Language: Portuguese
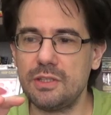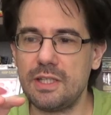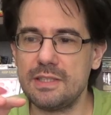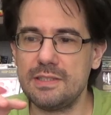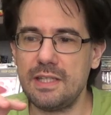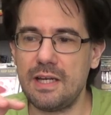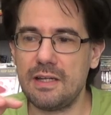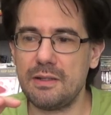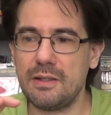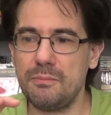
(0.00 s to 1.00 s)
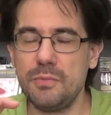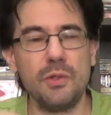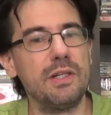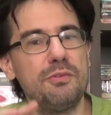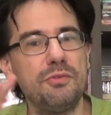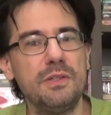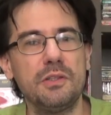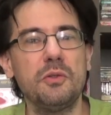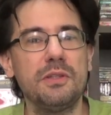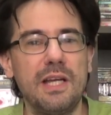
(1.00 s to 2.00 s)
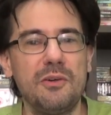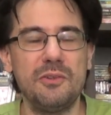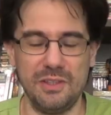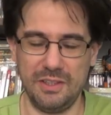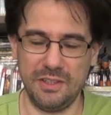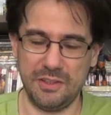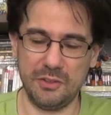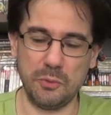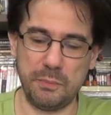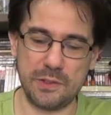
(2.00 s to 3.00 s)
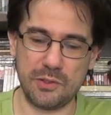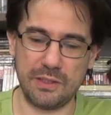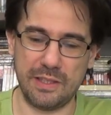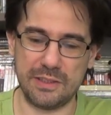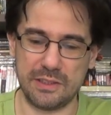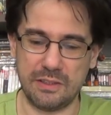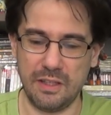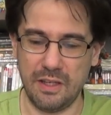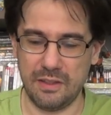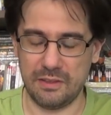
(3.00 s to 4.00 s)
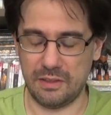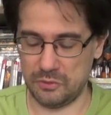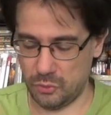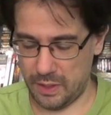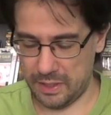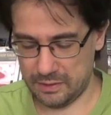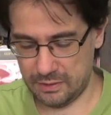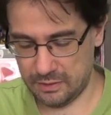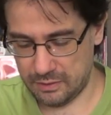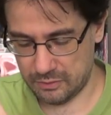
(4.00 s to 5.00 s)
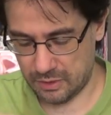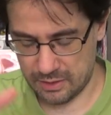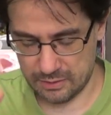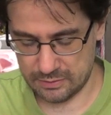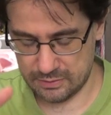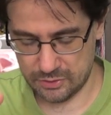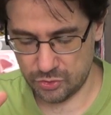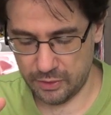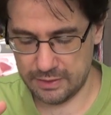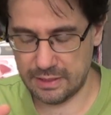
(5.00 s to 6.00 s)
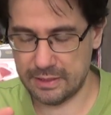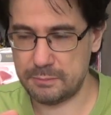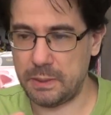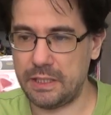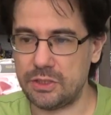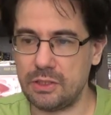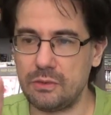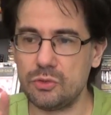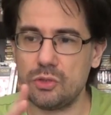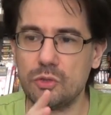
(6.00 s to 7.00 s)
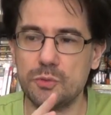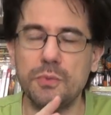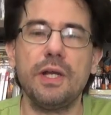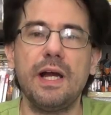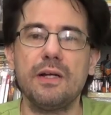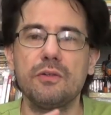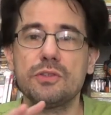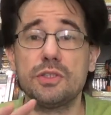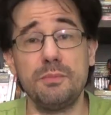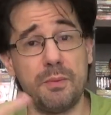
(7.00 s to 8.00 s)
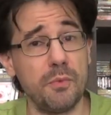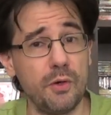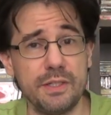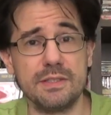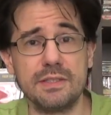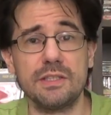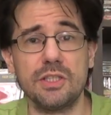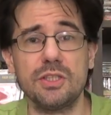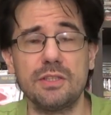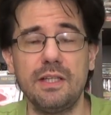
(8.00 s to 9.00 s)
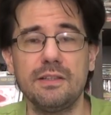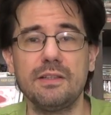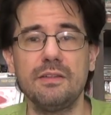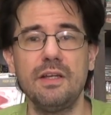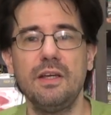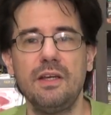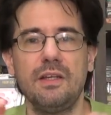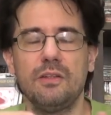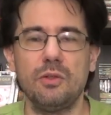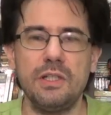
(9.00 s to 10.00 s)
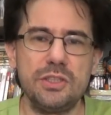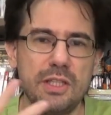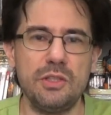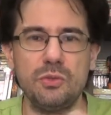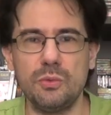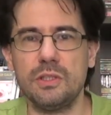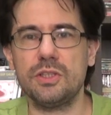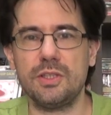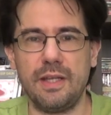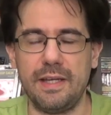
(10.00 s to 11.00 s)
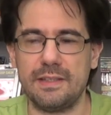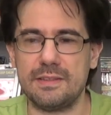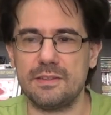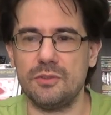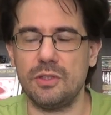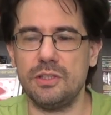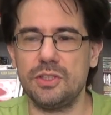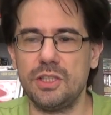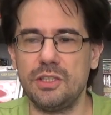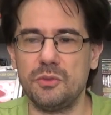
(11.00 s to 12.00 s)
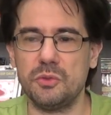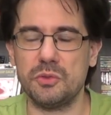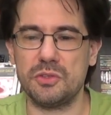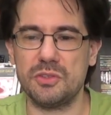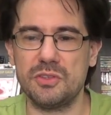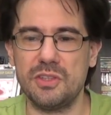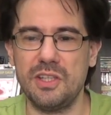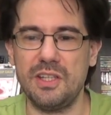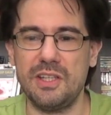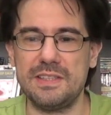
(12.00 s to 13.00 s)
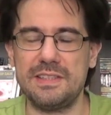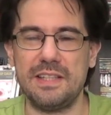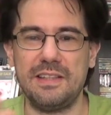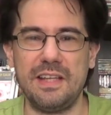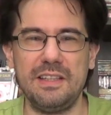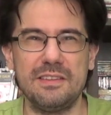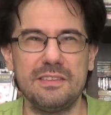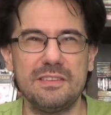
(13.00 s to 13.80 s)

trazer a biografia total do personagem. Tanto é que as histórias elas preenchem não só os buracos de memórias que a gente tem, né? Durante a leitura de Tex, durante os 70,